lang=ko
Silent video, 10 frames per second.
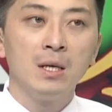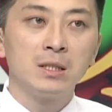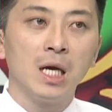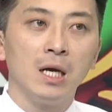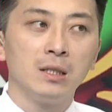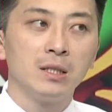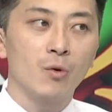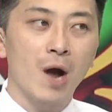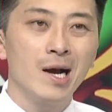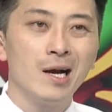자, 이제
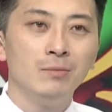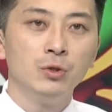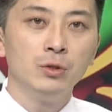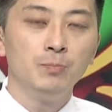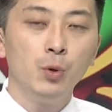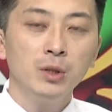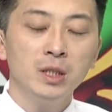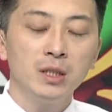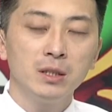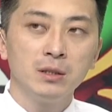광화문
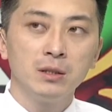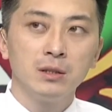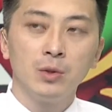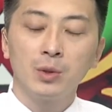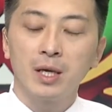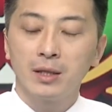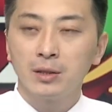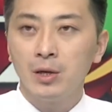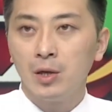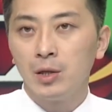포시즌즈
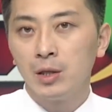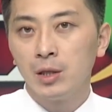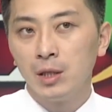호텔에서